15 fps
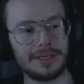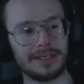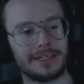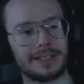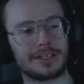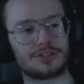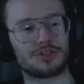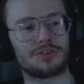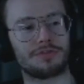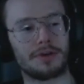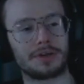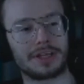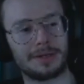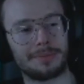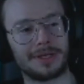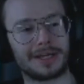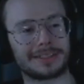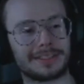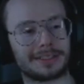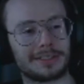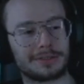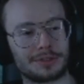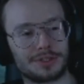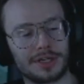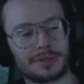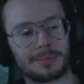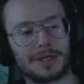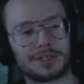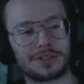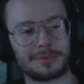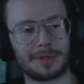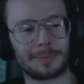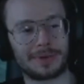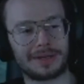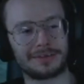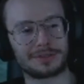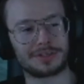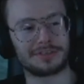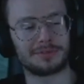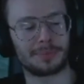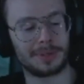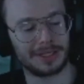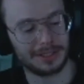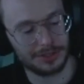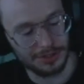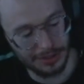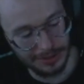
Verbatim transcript: jest czwokiem i jak taki ktoś jak Madzio ma prawo się wypowiadać o